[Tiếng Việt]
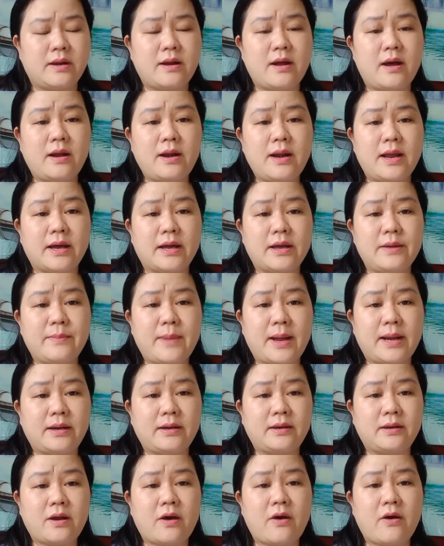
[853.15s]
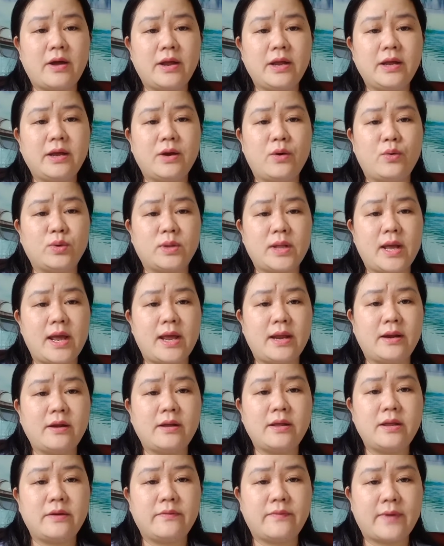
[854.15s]
đó là Kim Anh nói cụ thể
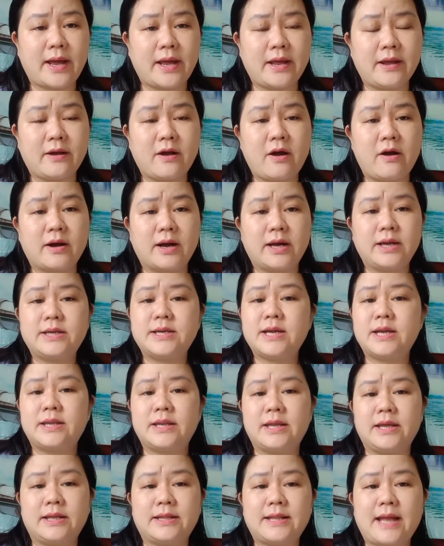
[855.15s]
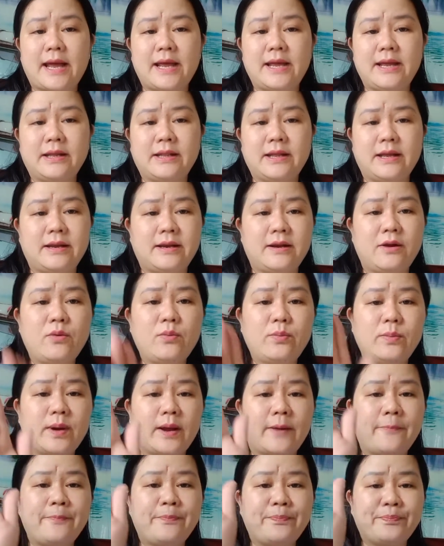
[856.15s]
nó như vậy còn cái trên chỉ tay á, thì lúc
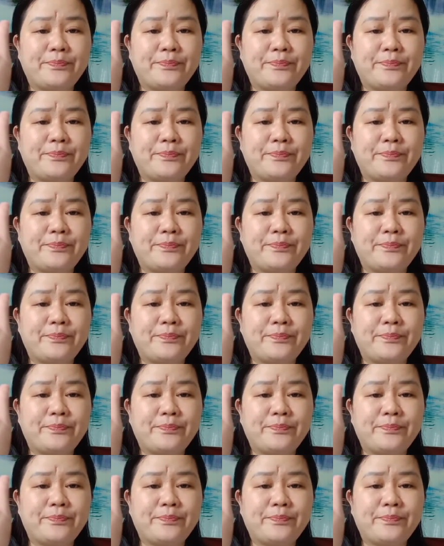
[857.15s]
nè